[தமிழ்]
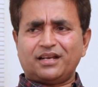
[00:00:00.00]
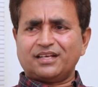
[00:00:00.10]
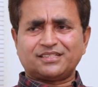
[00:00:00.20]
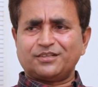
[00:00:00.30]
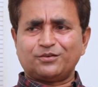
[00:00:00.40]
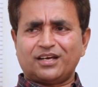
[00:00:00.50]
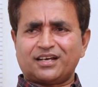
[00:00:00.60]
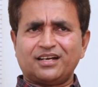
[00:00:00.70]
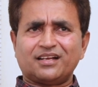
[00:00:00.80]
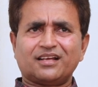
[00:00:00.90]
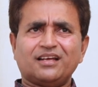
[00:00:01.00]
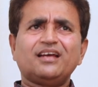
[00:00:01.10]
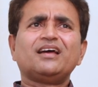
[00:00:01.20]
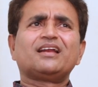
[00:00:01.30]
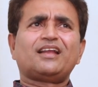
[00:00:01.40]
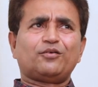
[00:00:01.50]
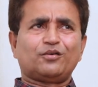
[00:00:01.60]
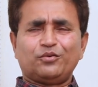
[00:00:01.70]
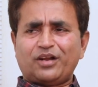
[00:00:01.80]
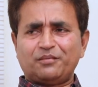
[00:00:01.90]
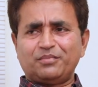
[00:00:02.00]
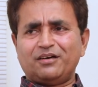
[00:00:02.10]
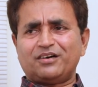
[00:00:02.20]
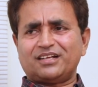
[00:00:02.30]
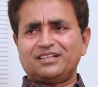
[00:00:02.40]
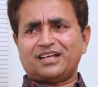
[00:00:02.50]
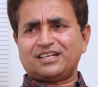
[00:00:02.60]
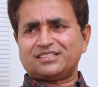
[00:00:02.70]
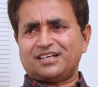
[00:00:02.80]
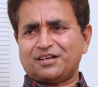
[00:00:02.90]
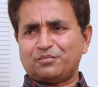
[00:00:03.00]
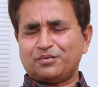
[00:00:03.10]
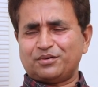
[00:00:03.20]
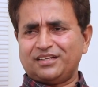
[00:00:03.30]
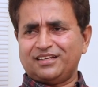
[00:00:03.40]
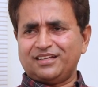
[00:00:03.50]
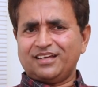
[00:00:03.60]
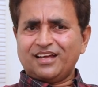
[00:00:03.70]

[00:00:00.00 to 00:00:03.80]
பண்ணுறீங்க சேதுன்னு நான் கேட்டிருக்கேன் ஒரு ஒரு அன்பில் வர்றது தானே சார் நம்ம வந்து